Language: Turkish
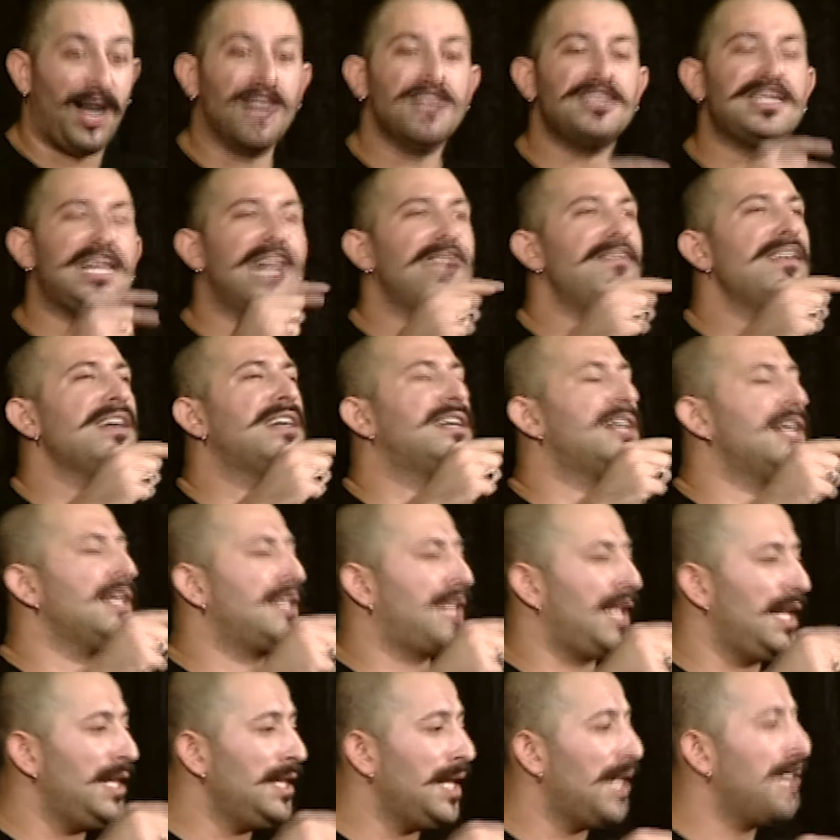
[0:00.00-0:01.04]
Hansel ve
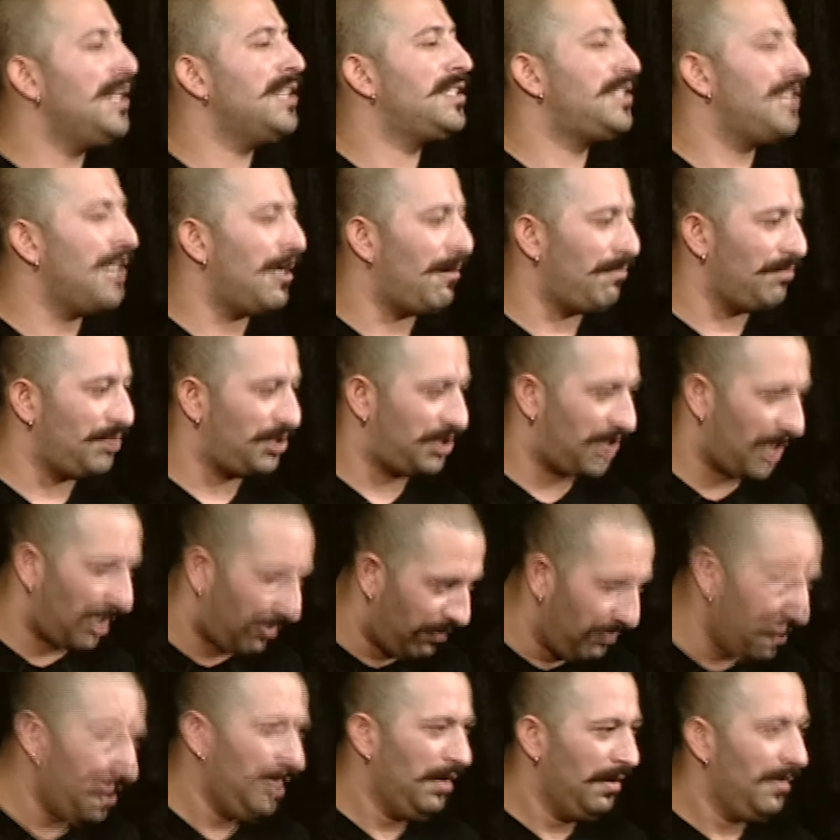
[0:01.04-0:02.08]
Gretel'in annesi yapmıştı
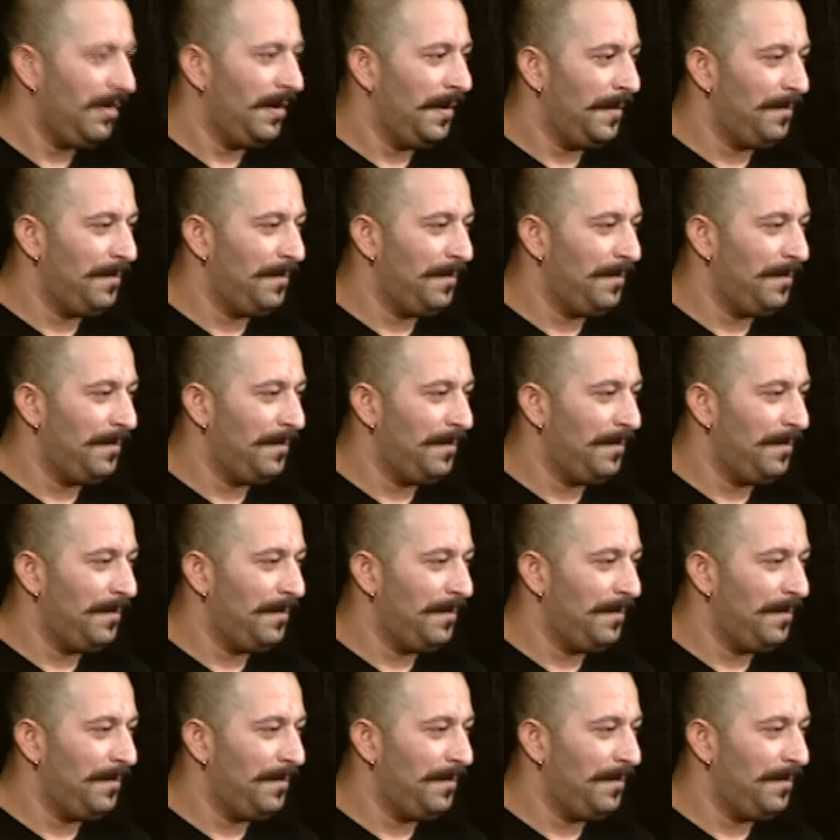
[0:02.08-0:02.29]
evi.